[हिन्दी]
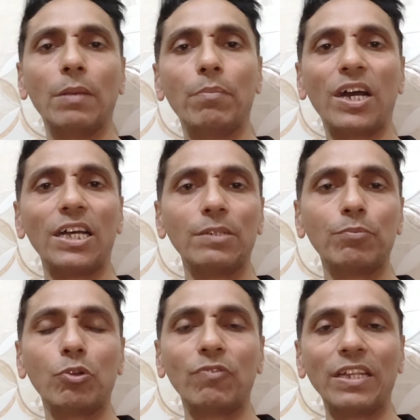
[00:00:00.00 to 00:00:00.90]

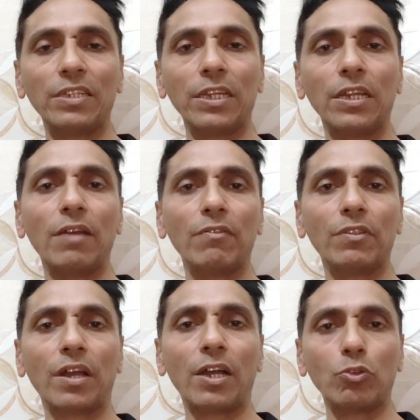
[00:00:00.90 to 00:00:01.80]
पासपोर्ट वैसे इनका
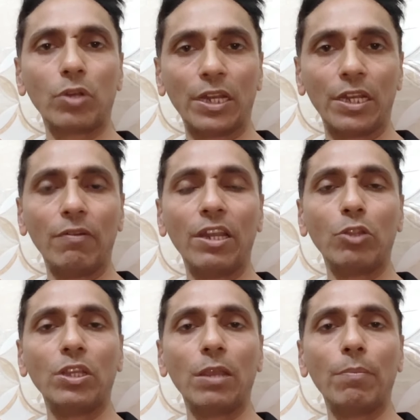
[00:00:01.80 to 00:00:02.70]
था तो रहने वाले तो ये